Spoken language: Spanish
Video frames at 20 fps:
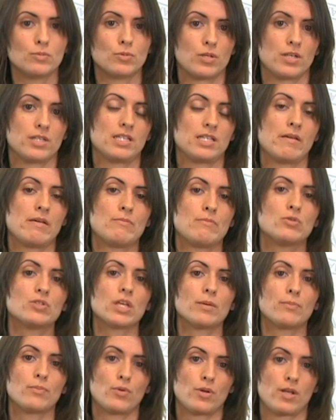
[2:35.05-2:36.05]
Porque
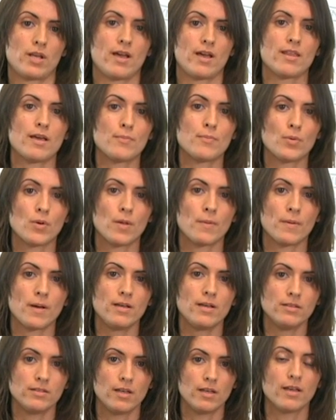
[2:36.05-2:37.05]
sabemos que por cada
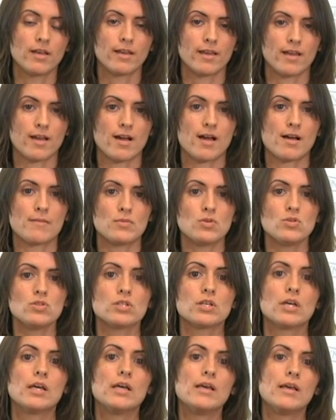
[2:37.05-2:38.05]
prueba que
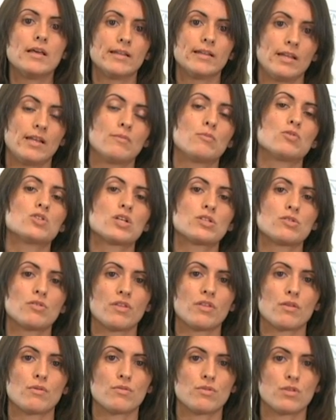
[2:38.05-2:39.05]
hagamos tenemos
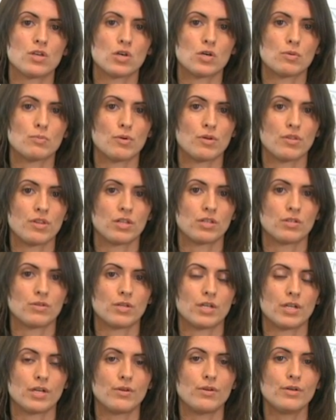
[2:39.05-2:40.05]
asociado un 5%
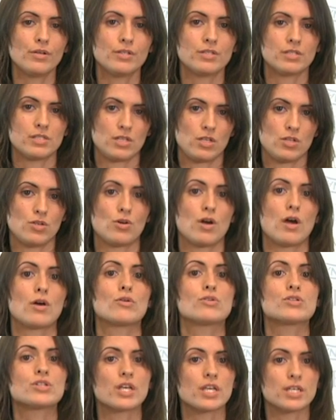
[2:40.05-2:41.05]
de error. Si yo
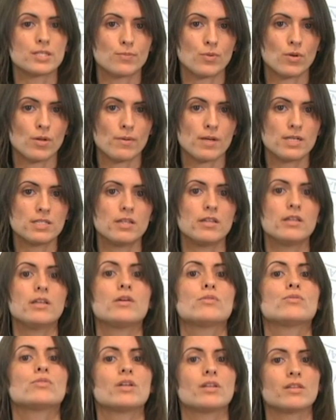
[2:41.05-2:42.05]
hago 6 pruebas,
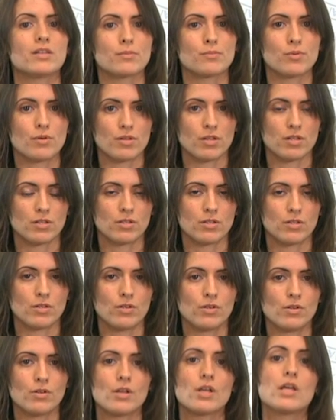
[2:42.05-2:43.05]
tendría un 30% de
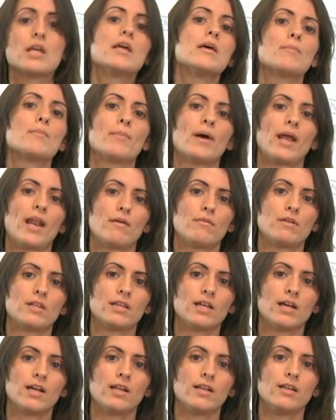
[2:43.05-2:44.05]
error. Para
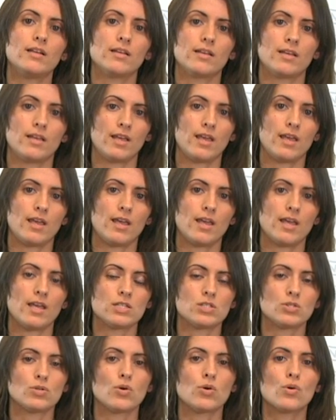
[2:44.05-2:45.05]
evitar que
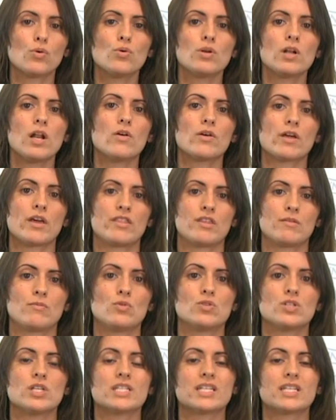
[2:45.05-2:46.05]
esto ocurra, lo que
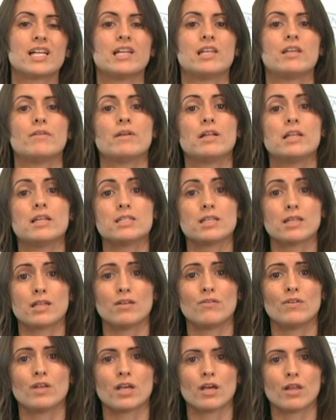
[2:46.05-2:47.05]
hacemos es que el nivel de
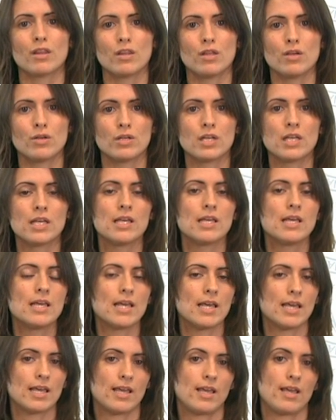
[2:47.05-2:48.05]
significación,
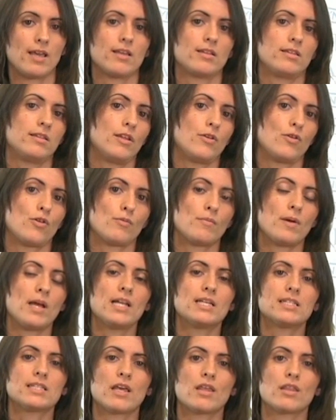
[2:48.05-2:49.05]
que de
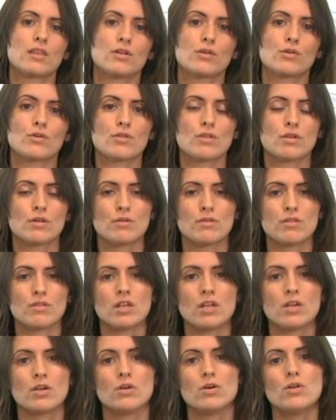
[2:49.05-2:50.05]
normal está en
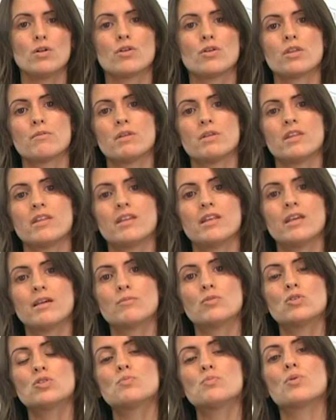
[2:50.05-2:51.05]
0,05, lo
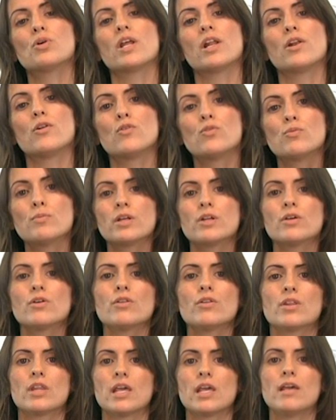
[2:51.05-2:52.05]
dividiríamos por el
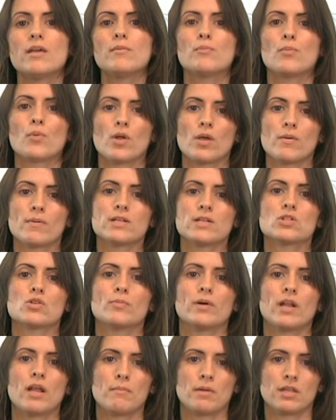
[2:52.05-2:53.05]
número de pruebas
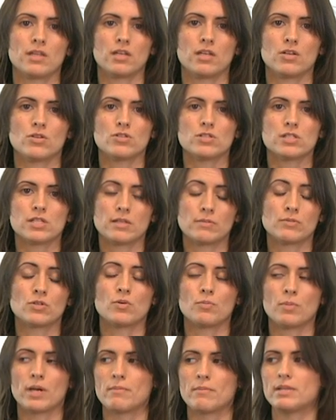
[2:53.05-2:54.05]
no, paramétricos,
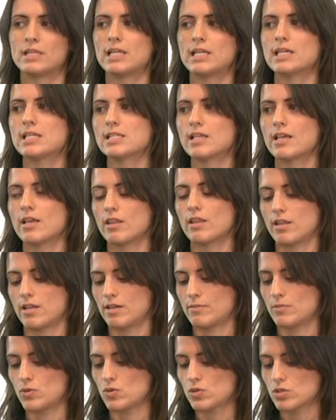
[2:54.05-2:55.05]
no paramétricas que
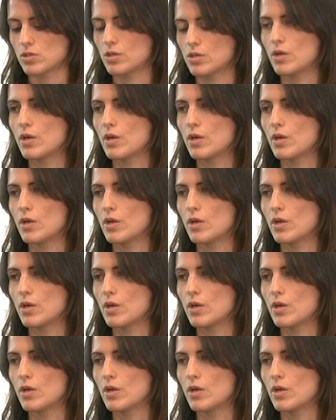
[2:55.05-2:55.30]
hiciéramos.